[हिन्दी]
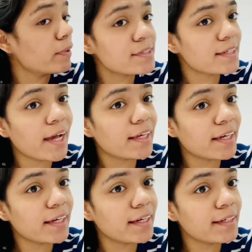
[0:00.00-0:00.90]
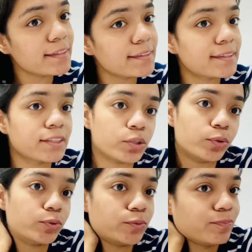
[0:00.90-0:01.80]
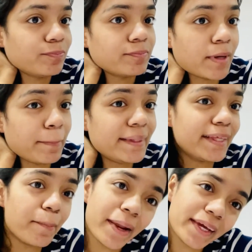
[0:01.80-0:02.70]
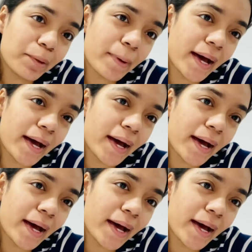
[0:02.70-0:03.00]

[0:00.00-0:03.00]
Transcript: टू माई स्टडीज सो मिलते हैं ब्रेक के